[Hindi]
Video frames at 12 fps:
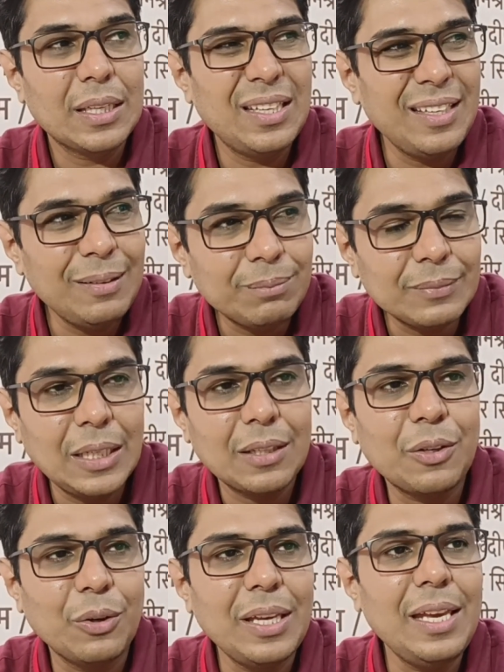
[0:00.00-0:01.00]
कि
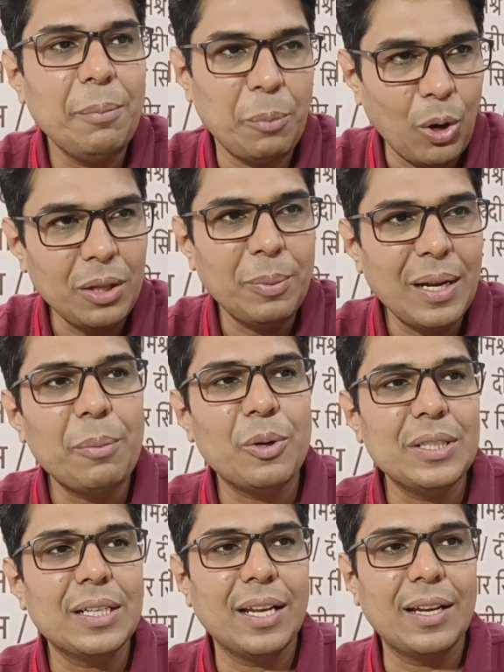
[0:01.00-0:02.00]
क्योंकि ये बहुत बड़ा
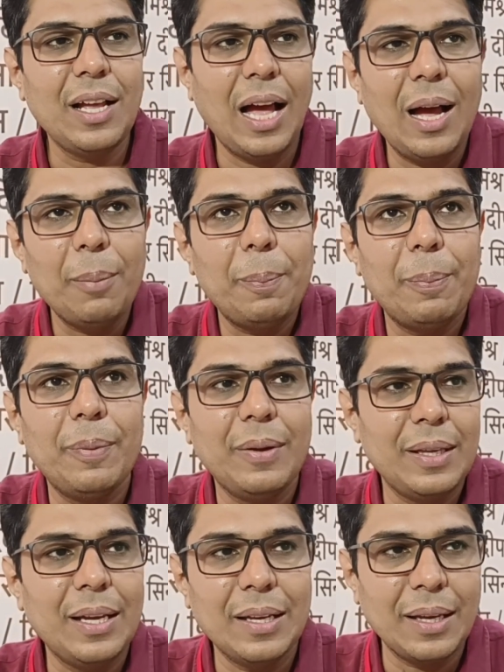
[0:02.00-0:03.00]
प्रोजेक्ट है ना आप
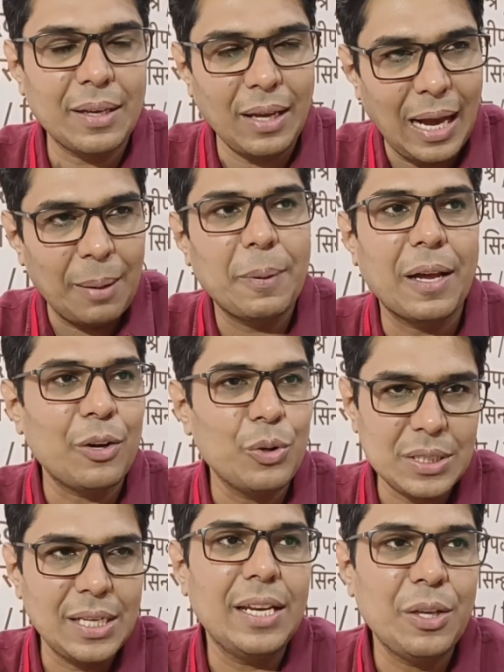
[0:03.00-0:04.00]
आप कर रहे
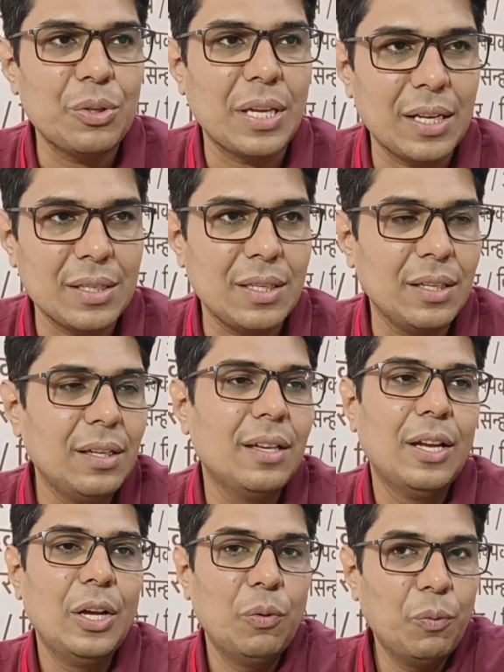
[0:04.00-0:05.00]
हो इसलिए नहीं हो जाना चाहिए
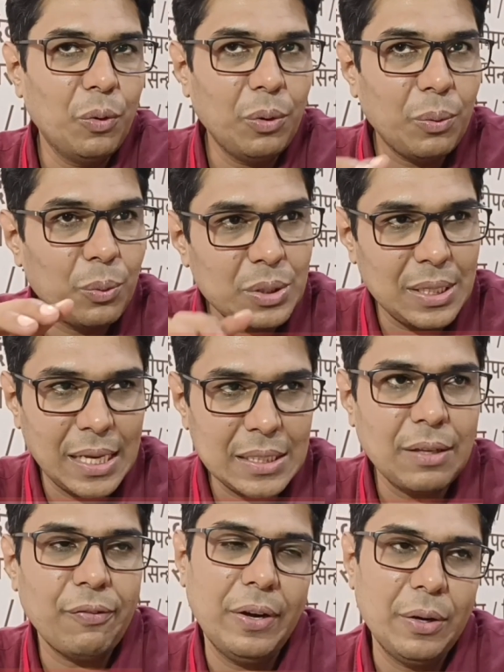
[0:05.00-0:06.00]
वो उस
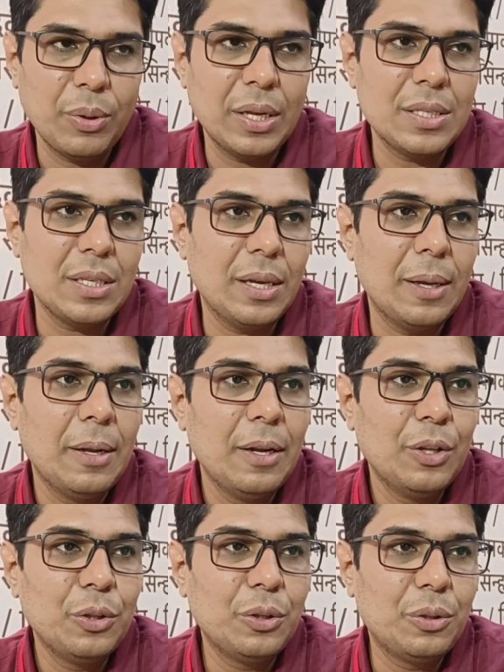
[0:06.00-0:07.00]
लिहाज से फिट होना चाहिए
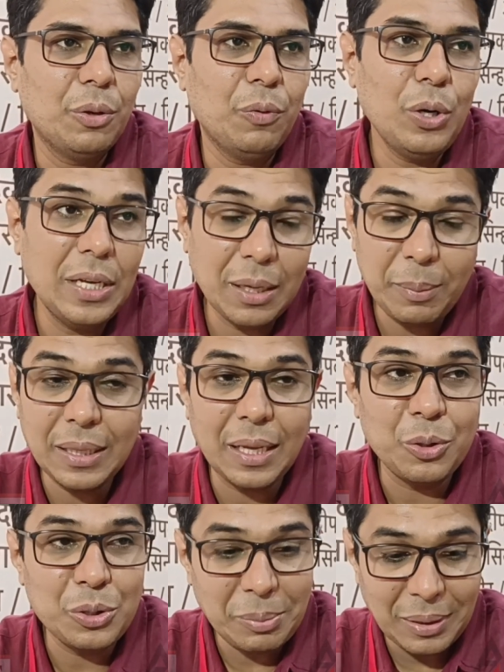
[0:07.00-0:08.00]
तो वो डर भी
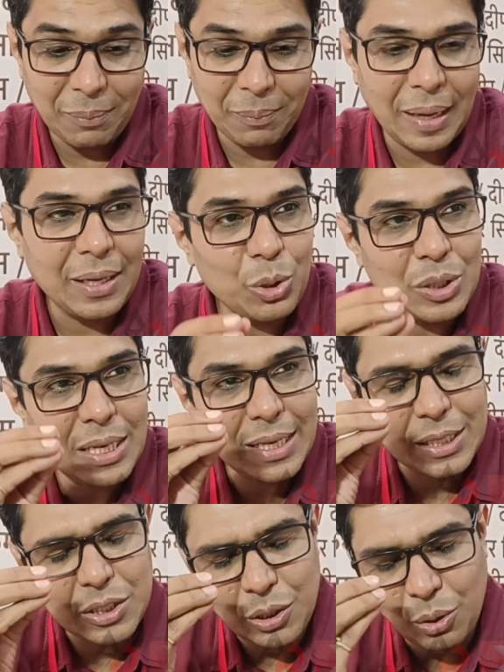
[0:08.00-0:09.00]
था तो जब तक मैं तो इसीलिए
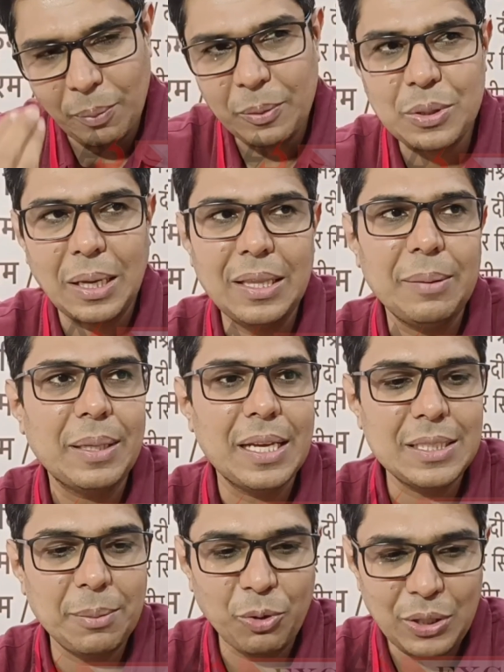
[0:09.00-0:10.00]
किसी को भी उसका नहीं
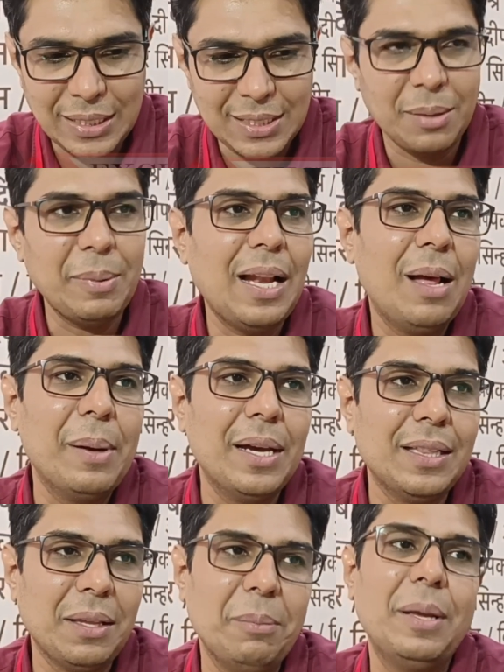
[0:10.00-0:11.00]
बताया जब वो टीज़र में नाम
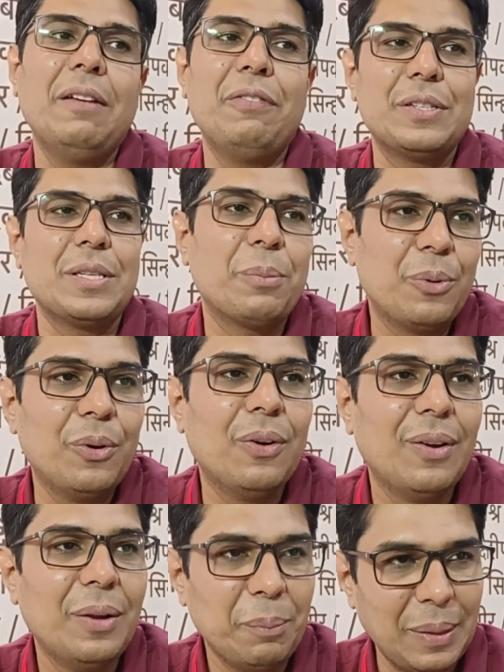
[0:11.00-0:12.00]
आया तब मैंने फिर सबको
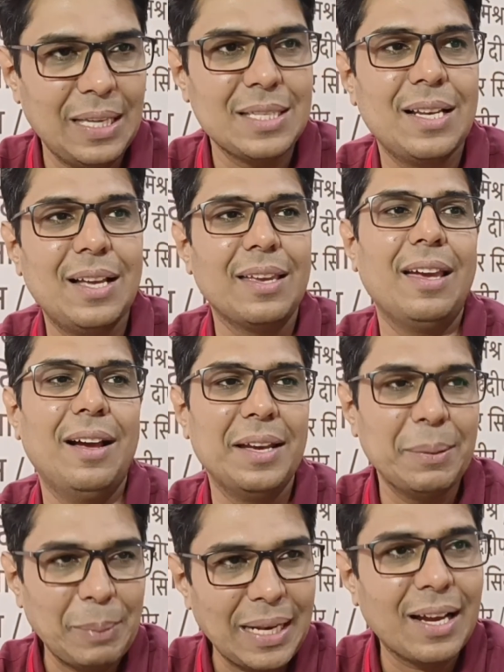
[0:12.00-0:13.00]
पता चला कि
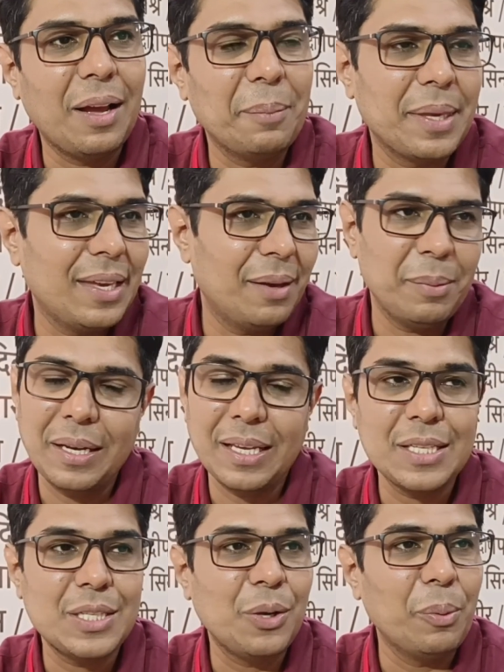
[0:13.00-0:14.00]
हाँ ये मैंने काम किया है मैंने
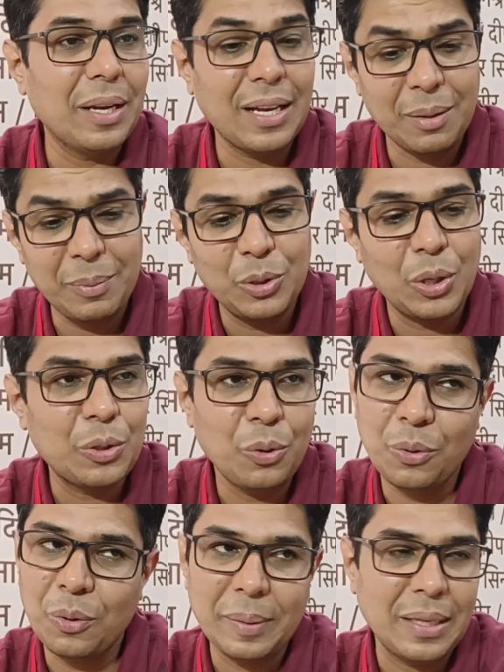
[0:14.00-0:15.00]
किसी को मेरे घर में दो एक दो
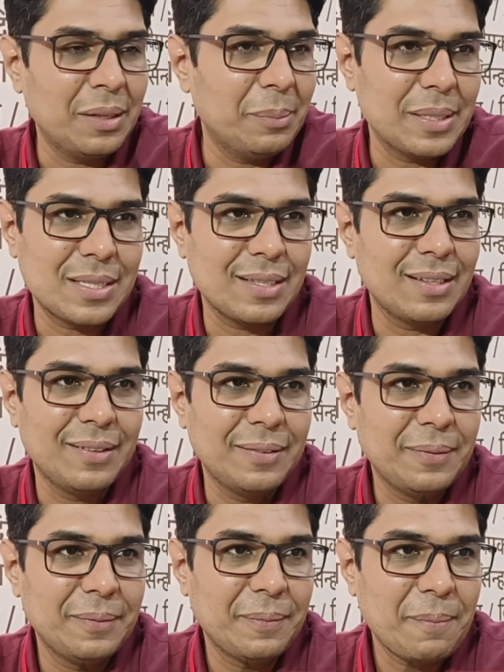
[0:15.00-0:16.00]
लोगों को बताया था बस
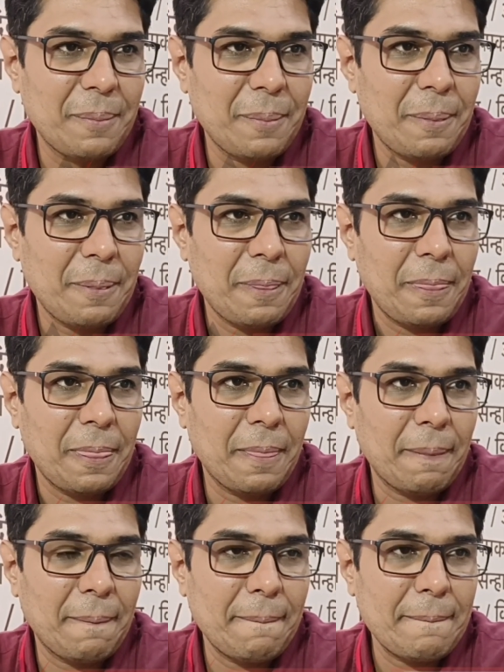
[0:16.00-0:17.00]
फिर डबिंग वगैरह होता था
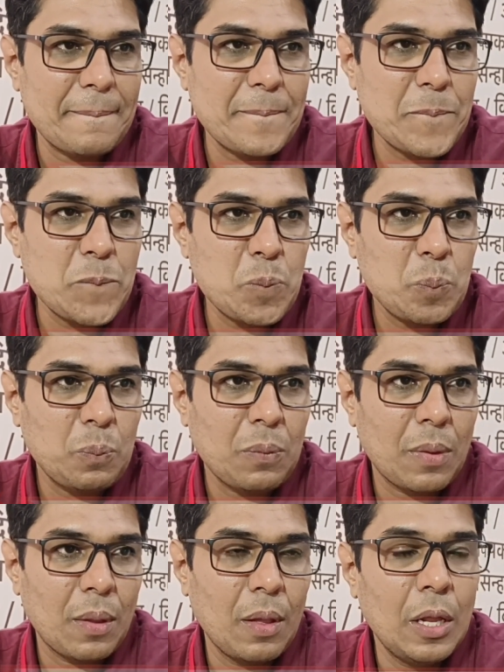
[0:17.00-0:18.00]
वो वो कितना
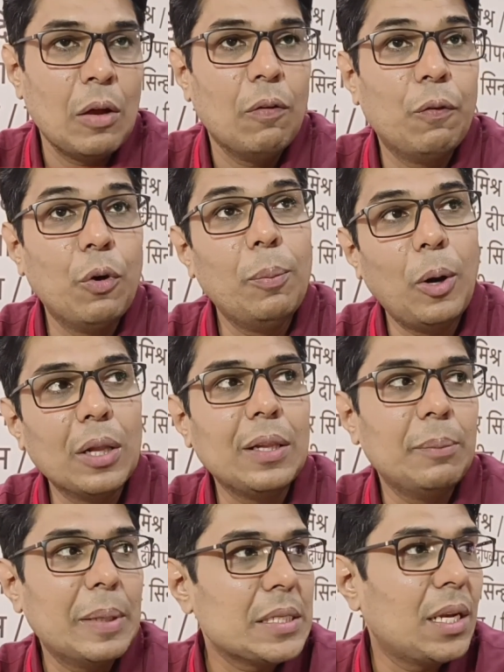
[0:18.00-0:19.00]
लंबा तक काम वो
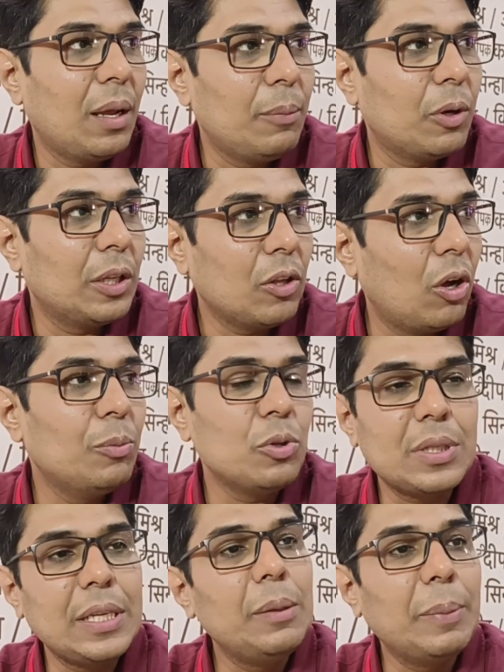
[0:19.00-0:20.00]
बहुत लंबा चला हम लोग का
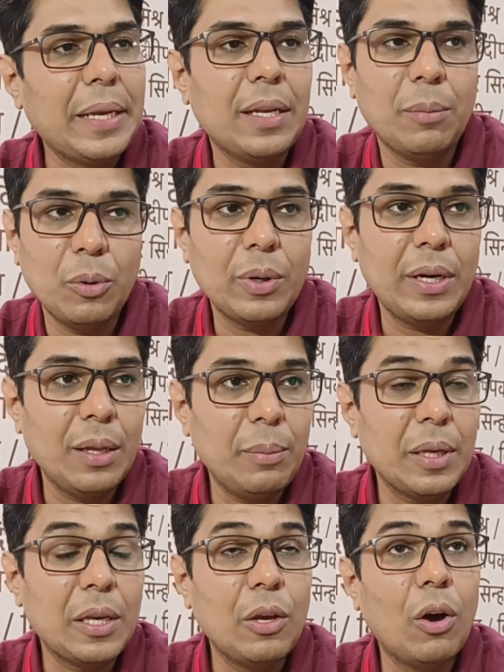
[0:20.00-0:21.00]
ऑलमोस्ट तो तीन महीने हम लोगों ने
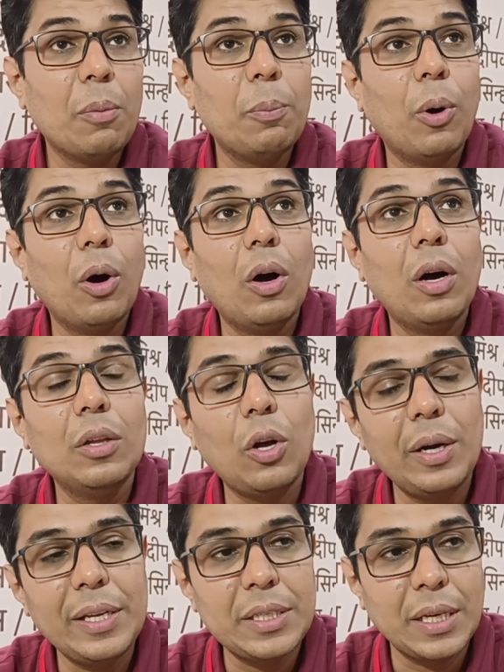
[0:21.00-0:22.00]
डबिंग की और बहुत
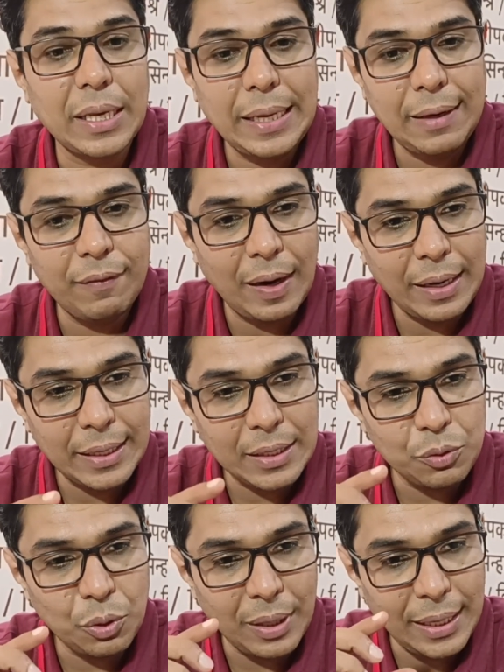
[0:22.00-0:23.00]
ऑडिशन के
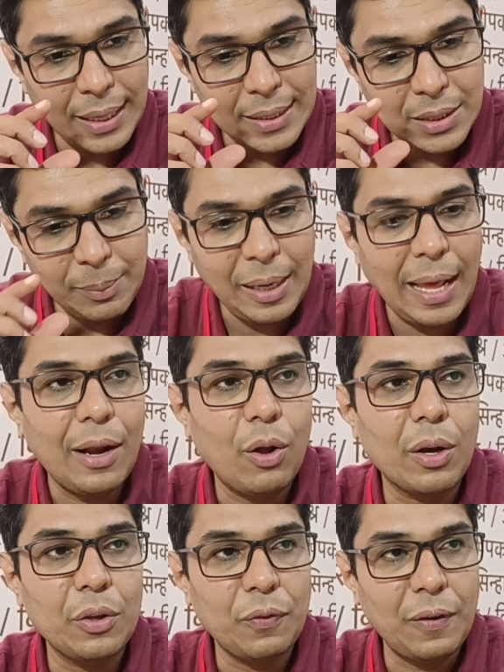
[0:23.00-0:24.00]
इनफैक्ट जो ऐसे भी
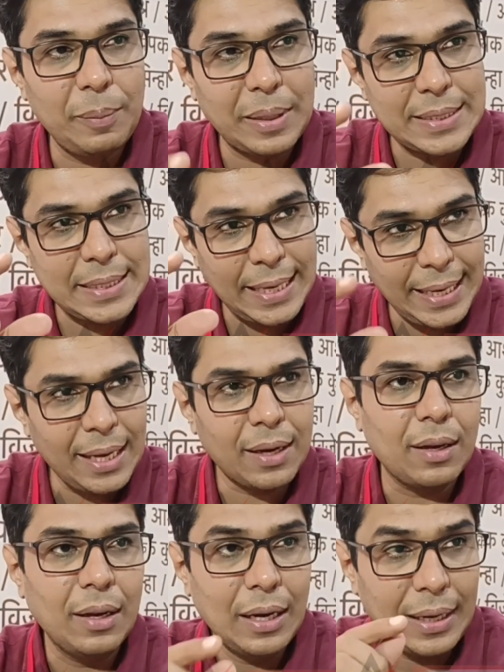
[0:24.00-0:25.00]
डायलॉग हैं जो फिल्म में किसी
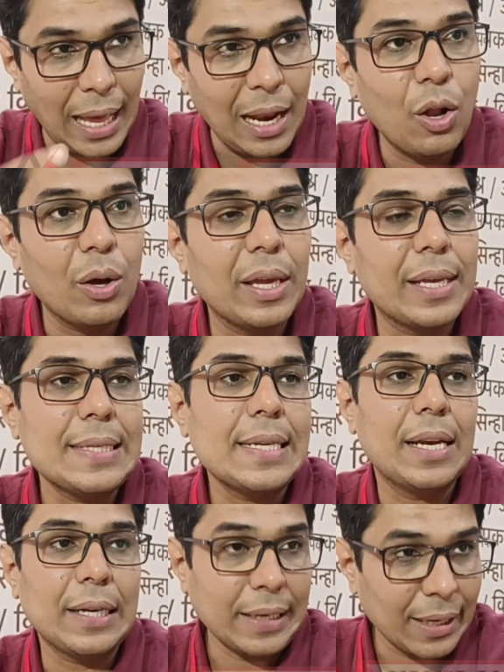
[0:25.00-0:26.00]
एक डायलॉग हैं
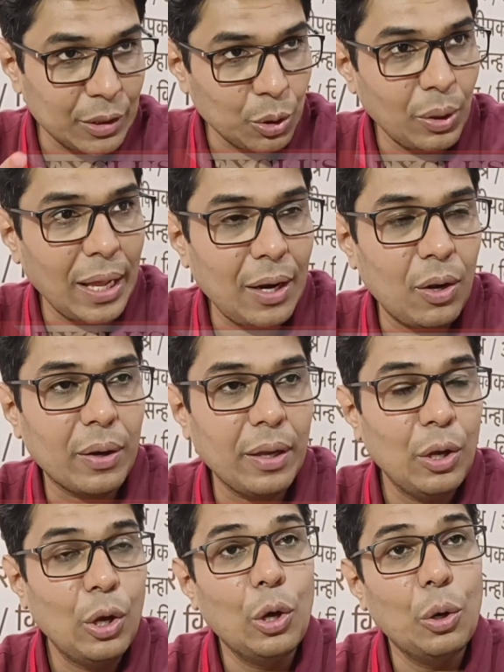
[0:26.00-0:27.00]
किसी करेक्टर या दो डायलॉग हैं